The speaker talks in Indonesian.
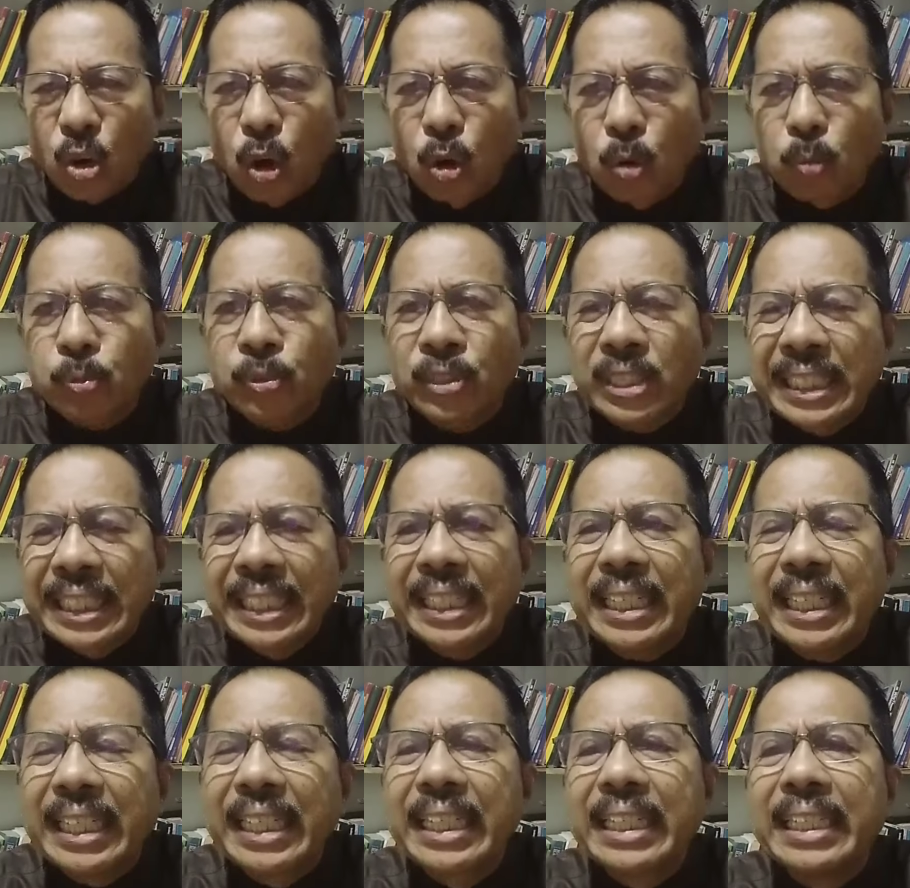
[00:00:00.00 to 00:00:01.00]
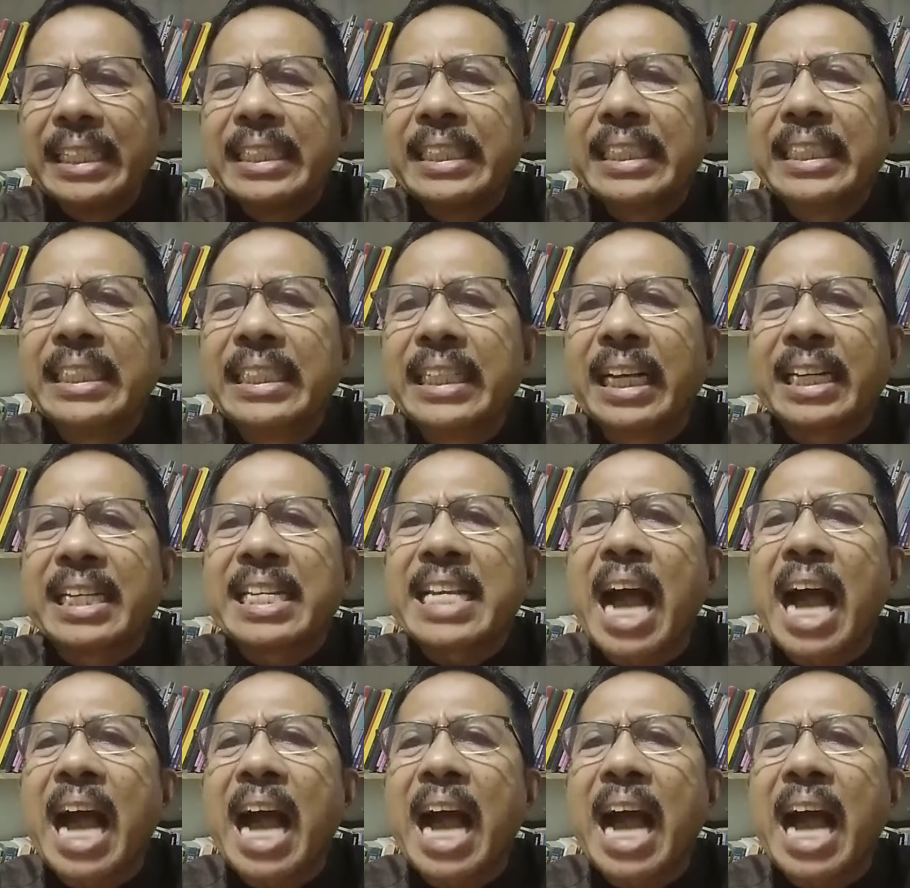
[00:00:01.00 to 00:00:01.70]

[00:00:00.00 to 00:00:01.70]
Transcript: korupsi ini yang